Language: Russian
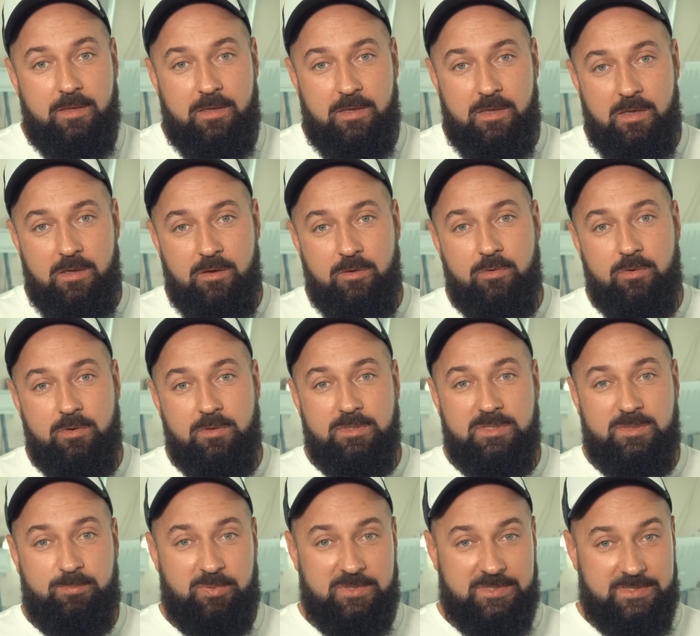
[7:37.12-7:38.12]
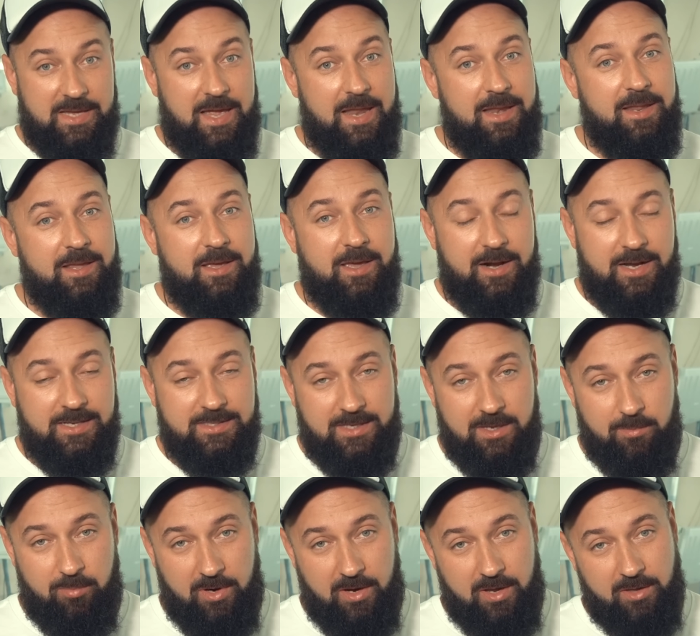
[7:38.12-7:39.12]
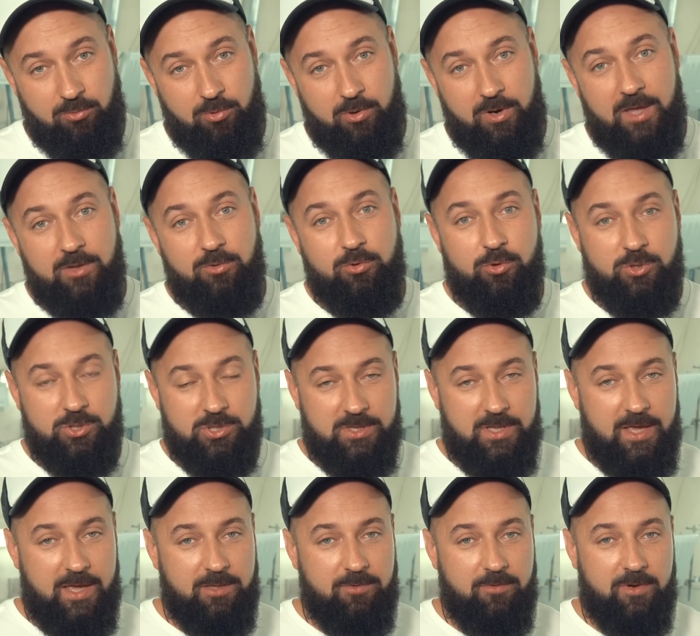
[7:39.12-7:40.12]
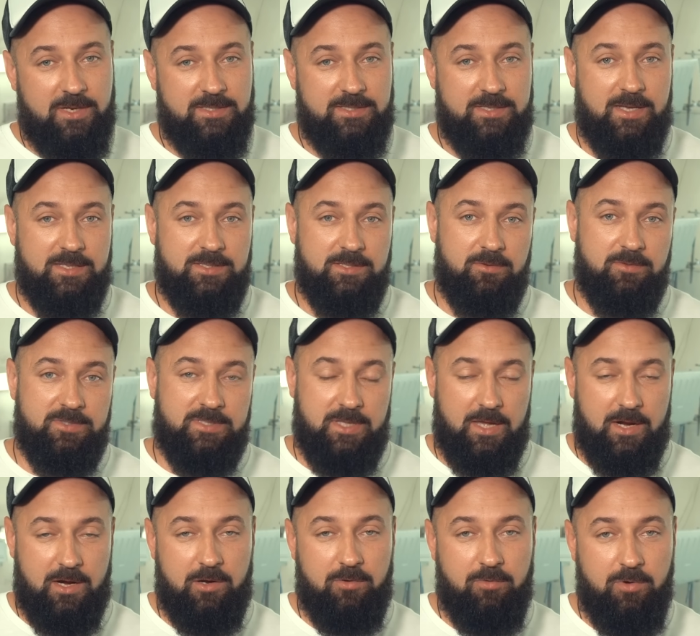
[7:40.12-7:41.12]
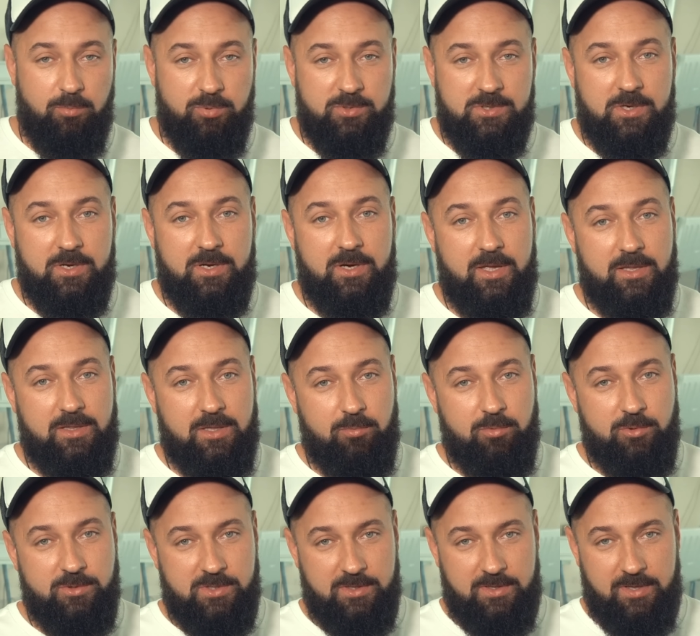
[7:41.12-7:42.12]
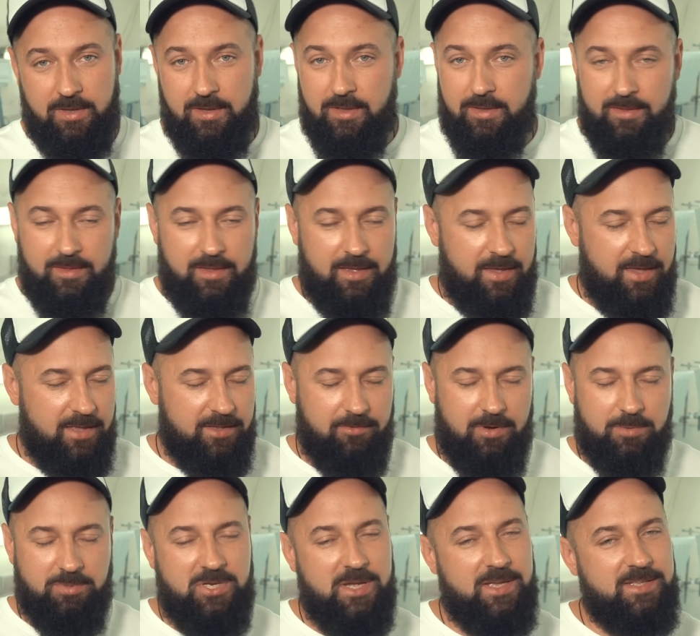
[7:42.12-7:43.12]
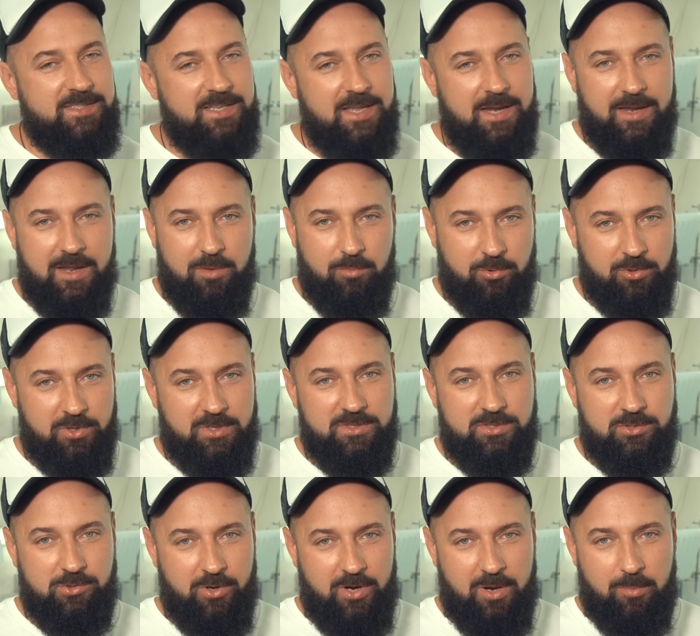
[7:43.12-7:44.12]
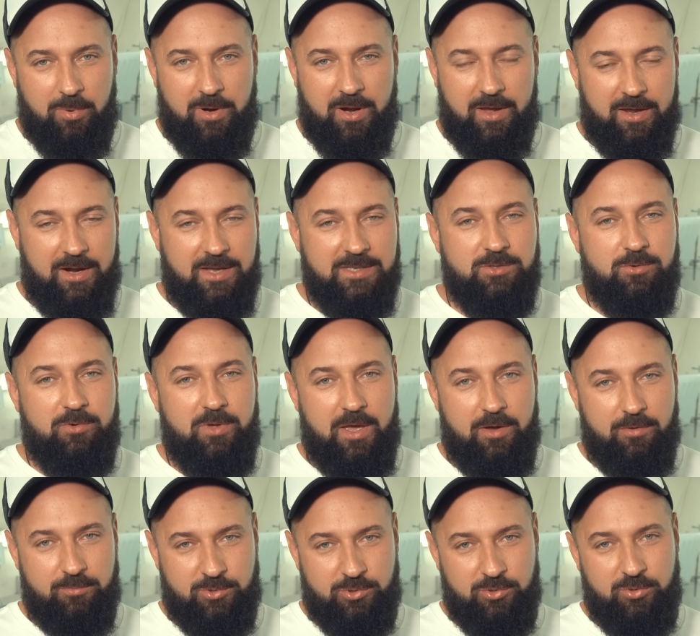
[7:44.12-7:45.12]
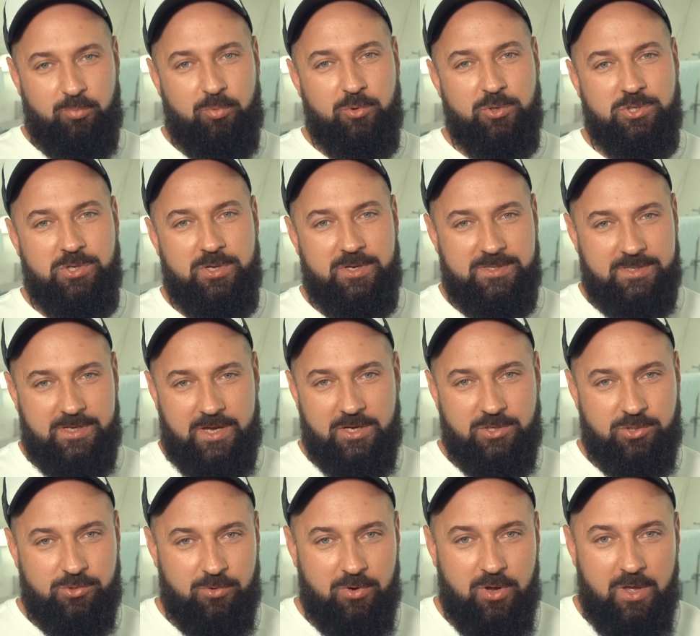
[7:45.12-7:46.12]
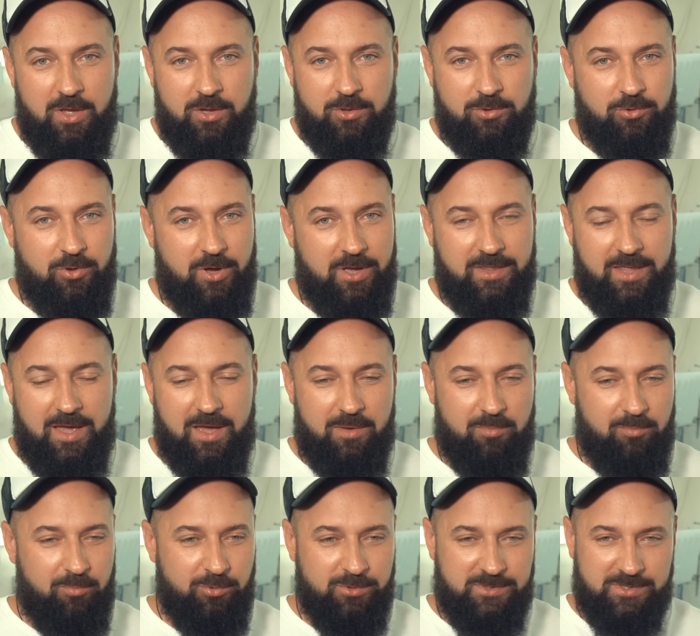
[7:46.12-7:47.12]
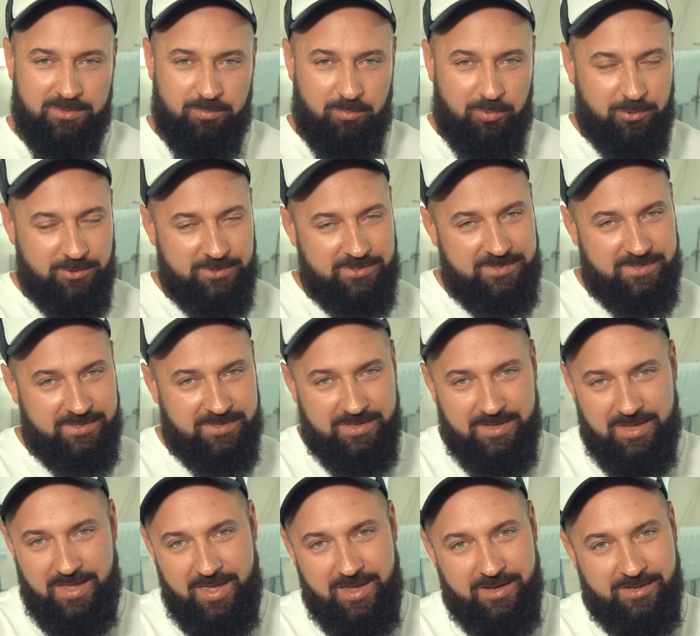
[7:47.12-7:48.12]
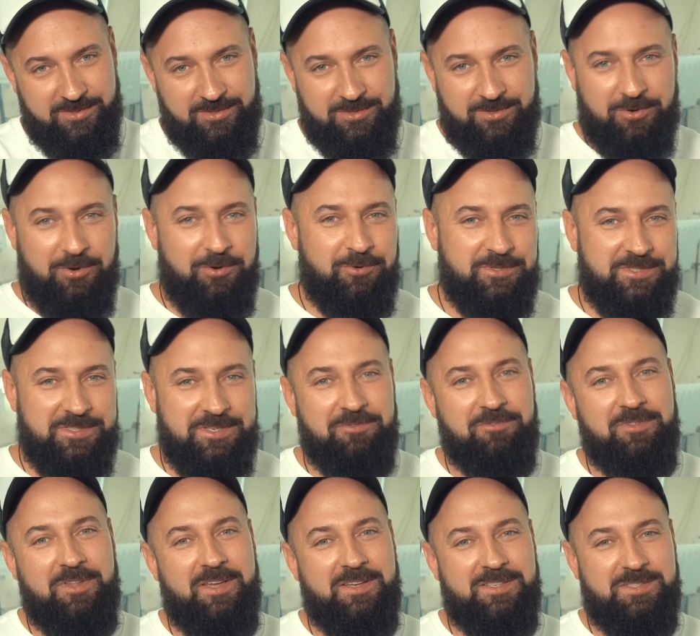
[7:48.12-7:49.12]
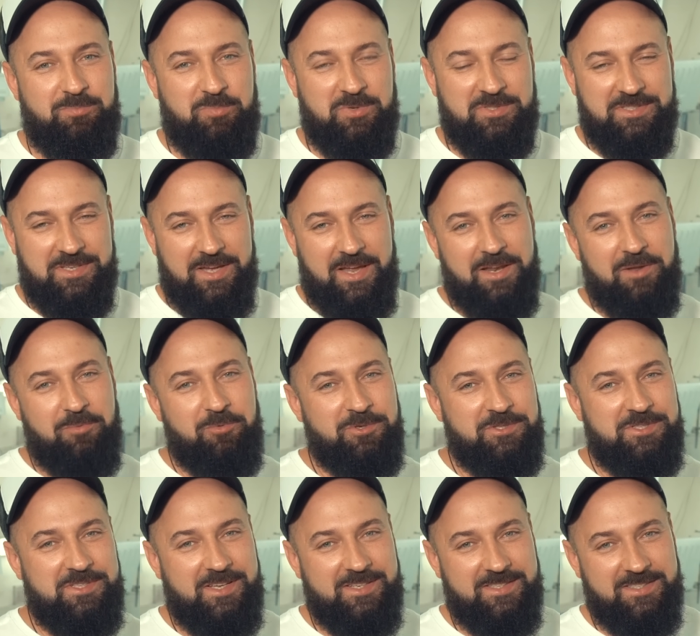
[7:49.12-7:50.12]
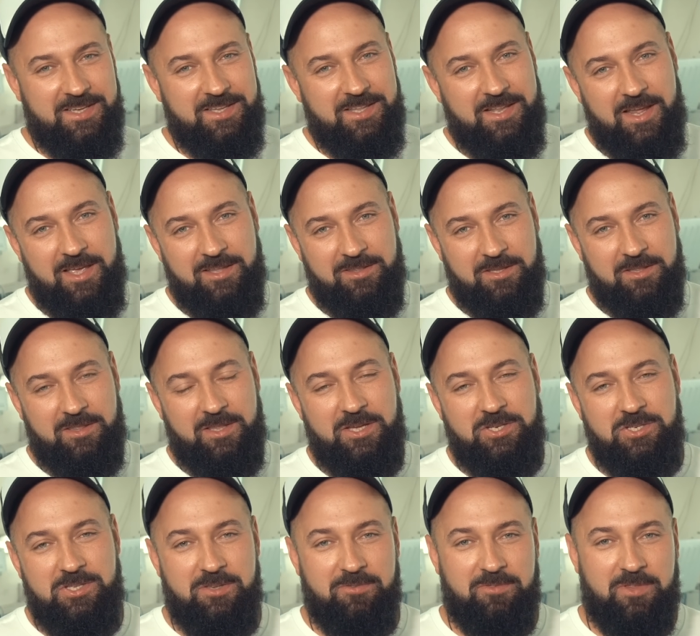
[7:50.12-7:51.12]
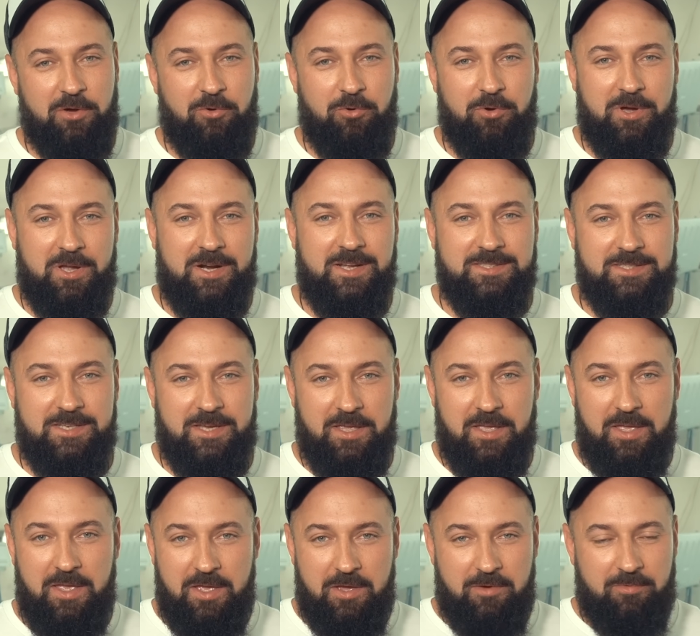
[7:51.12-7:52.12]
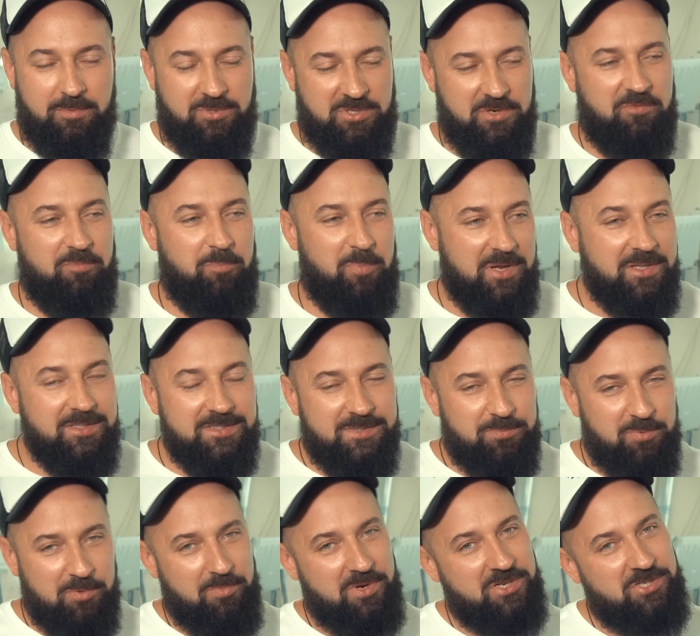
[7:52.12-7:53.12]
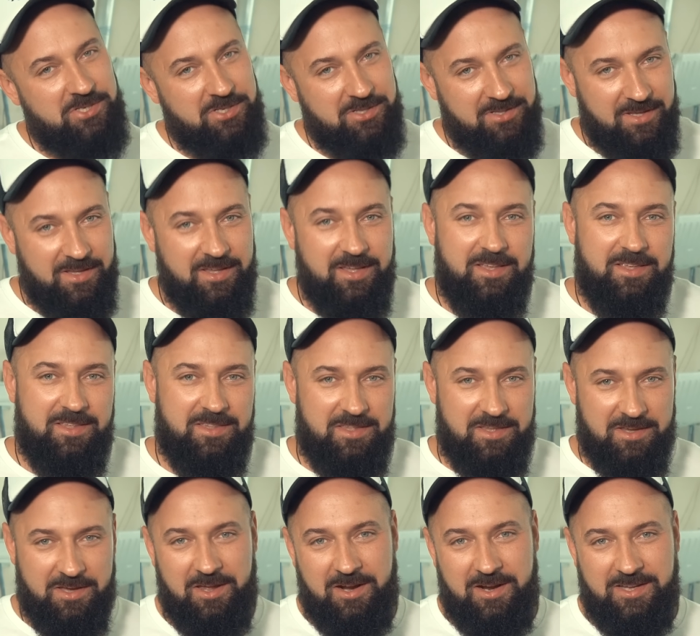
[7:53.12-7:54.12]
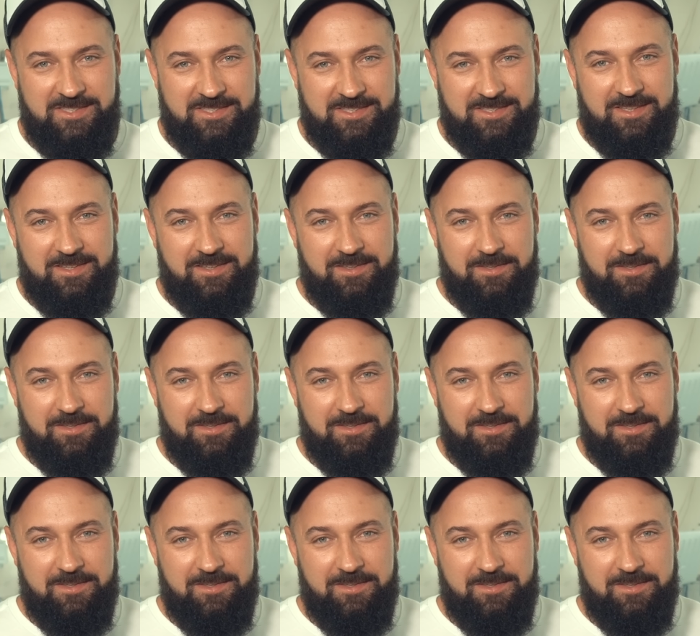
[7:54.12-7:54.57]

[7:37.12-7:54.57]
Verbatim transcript: и специальной краской, про которую я тоже до этого рассказывал в старых выпусках. Это будет это вообще отдельная будет история, про краску я вам чуть позже расскажу. Но она будет просто эксклюзивная, специально, можно сказать, для этой тачки. Такой краской вообще в принципе машины не красят.